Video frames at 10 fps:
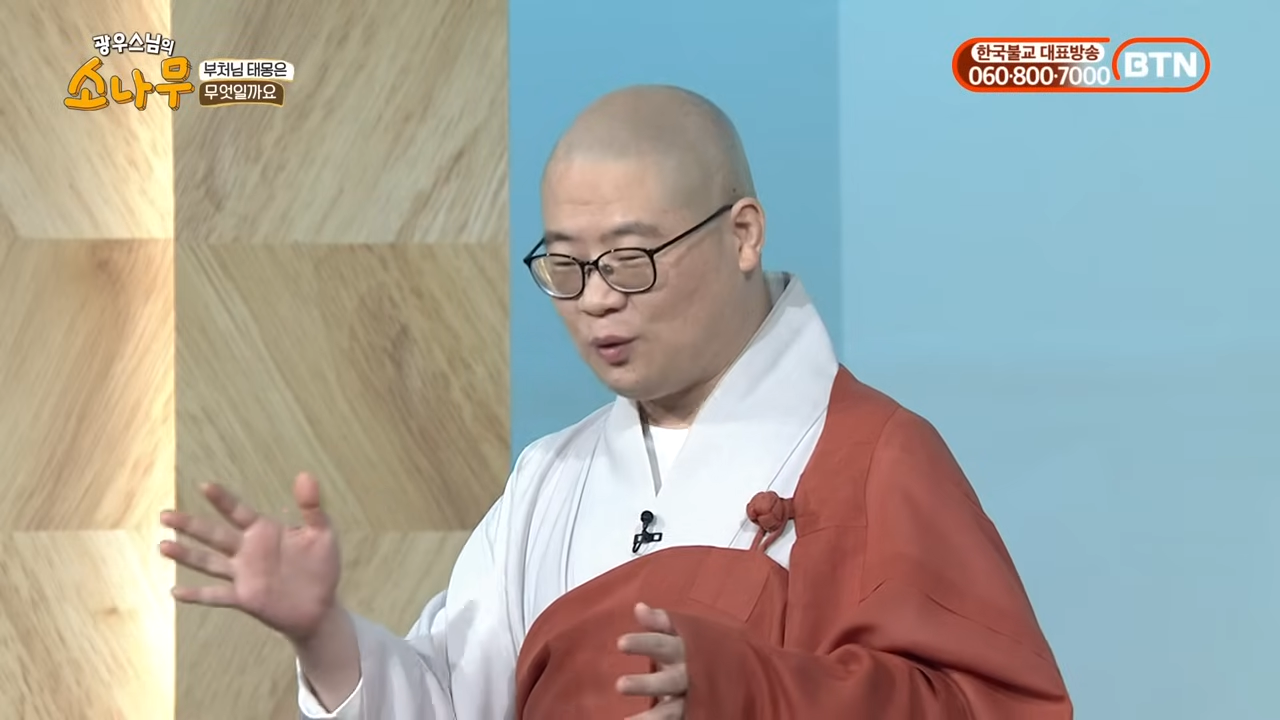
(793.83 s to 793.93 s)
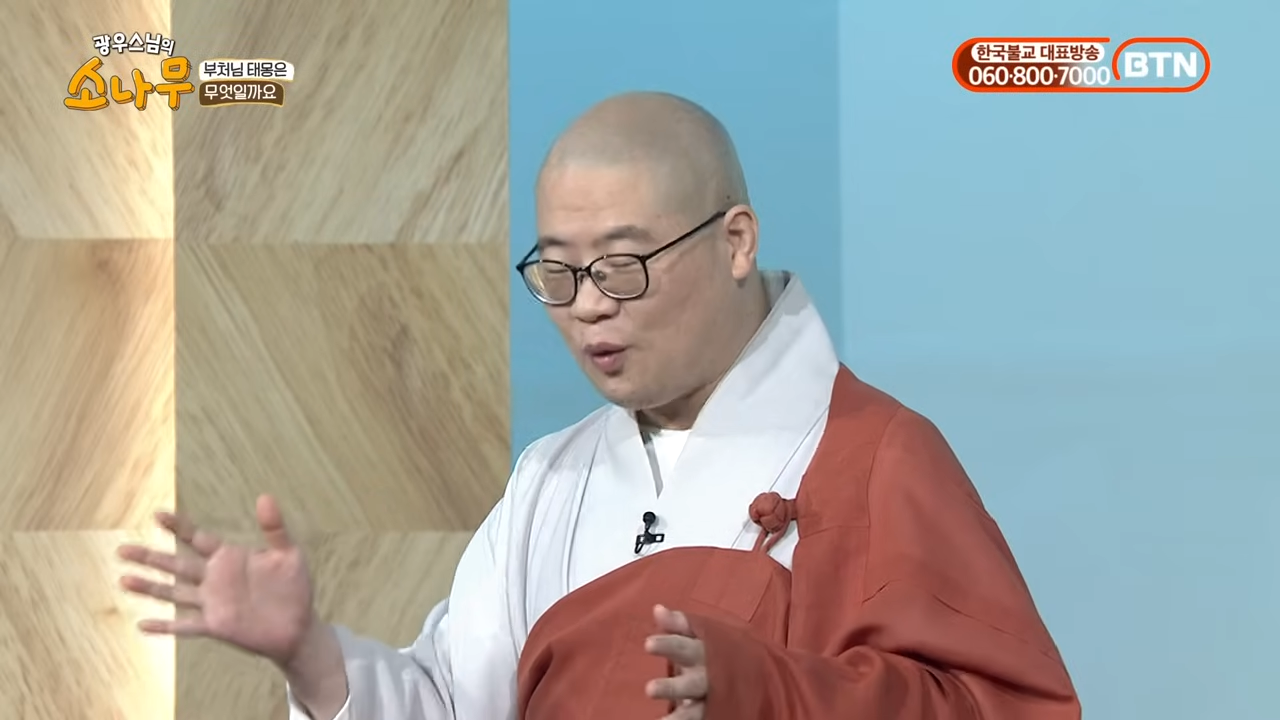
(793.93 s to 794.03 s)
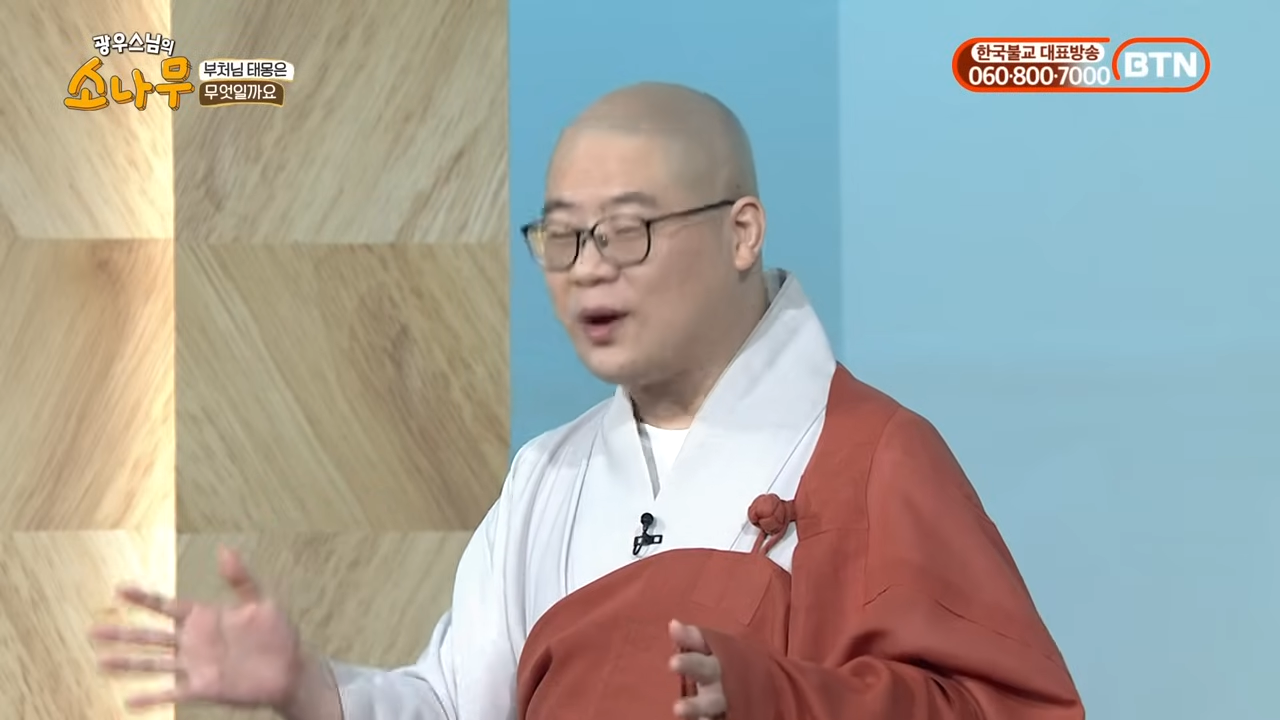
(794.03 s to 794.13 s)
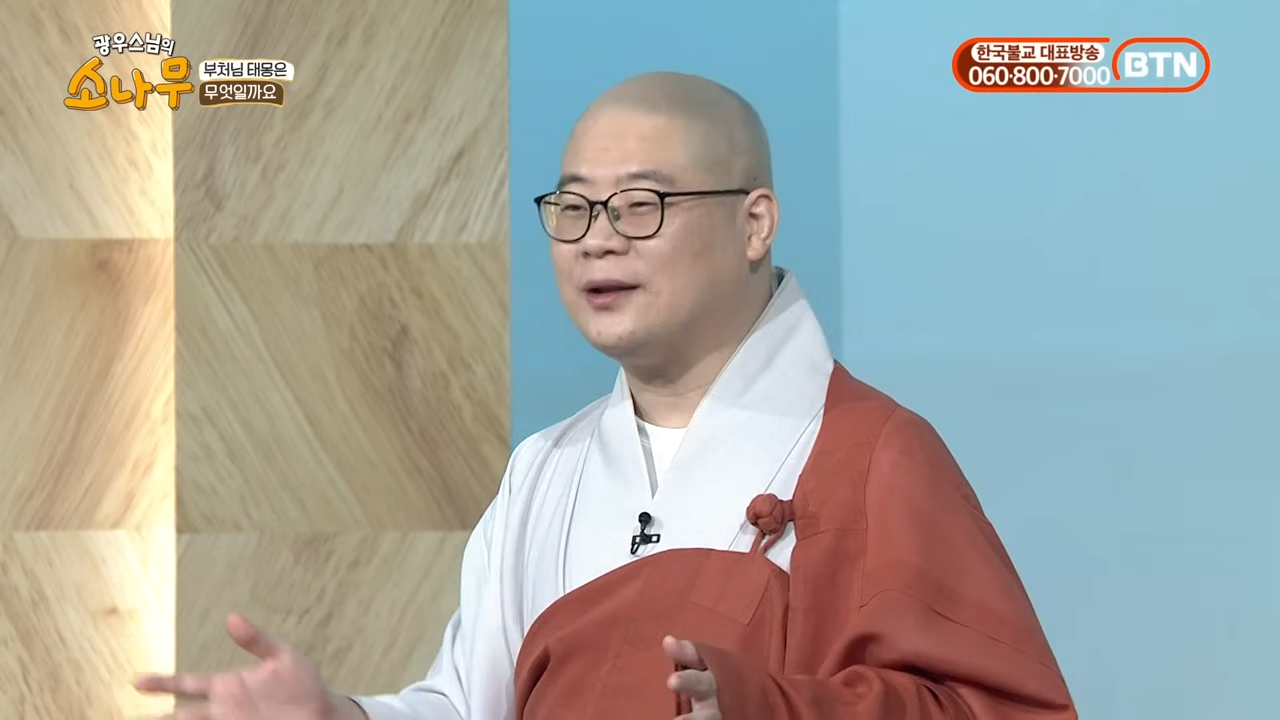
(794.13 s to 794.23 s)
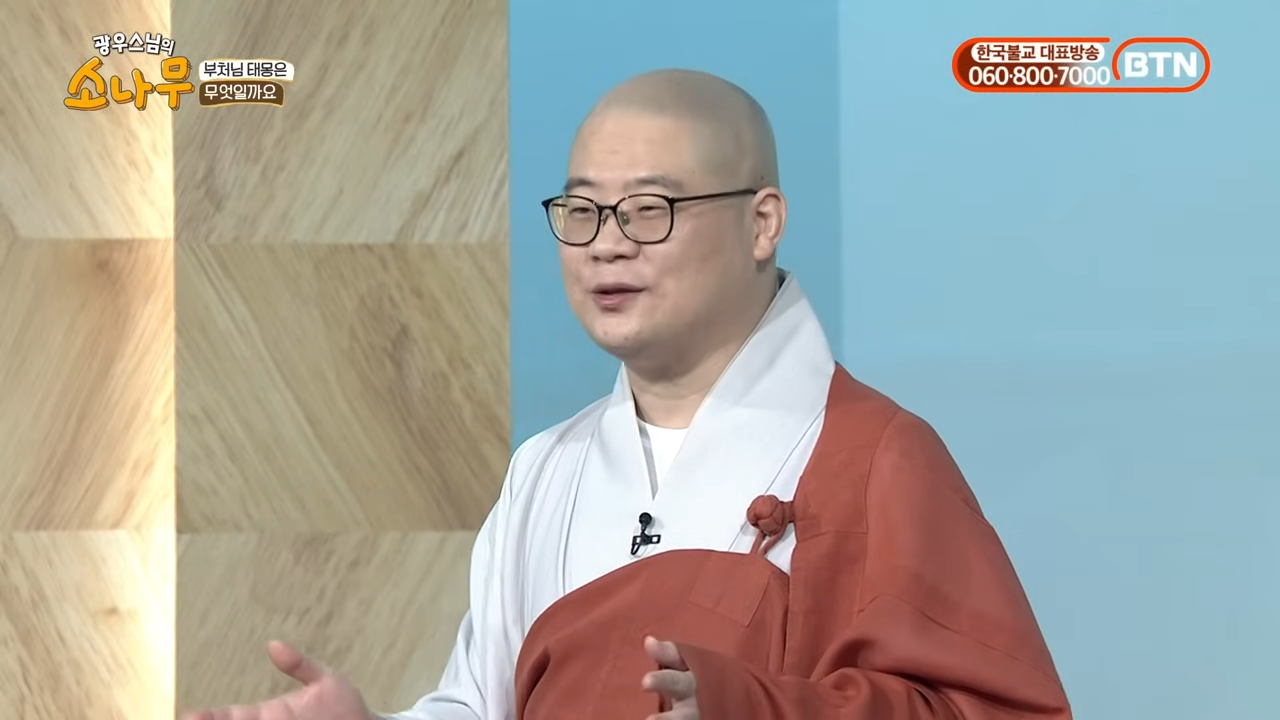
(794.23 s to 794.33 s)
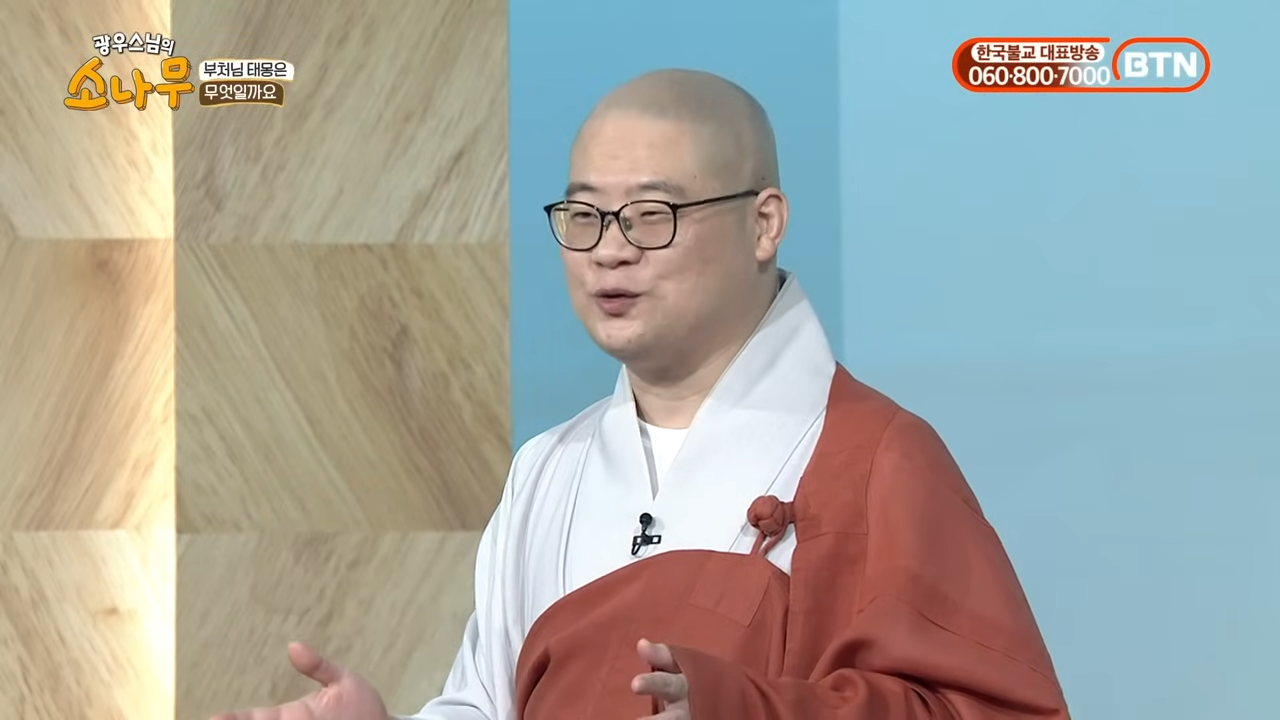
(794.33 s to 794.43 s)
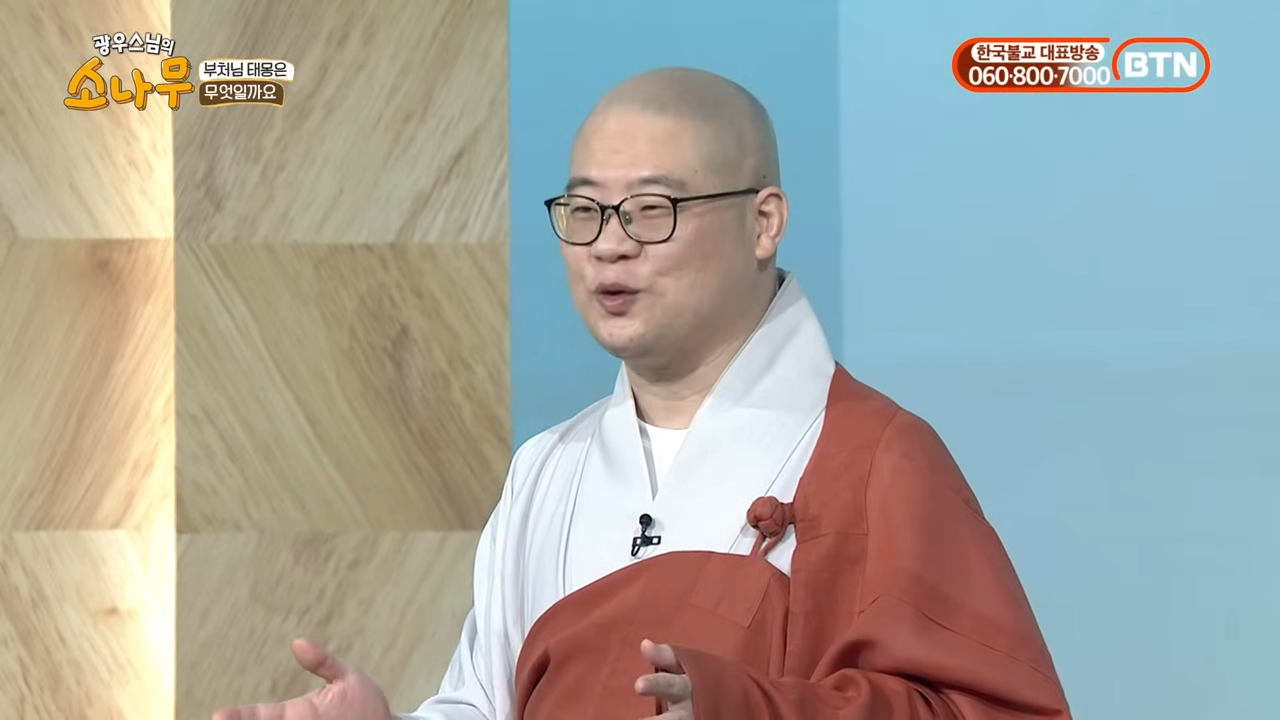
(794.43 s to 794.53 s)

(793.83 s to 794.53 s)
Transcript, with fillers: 똑같은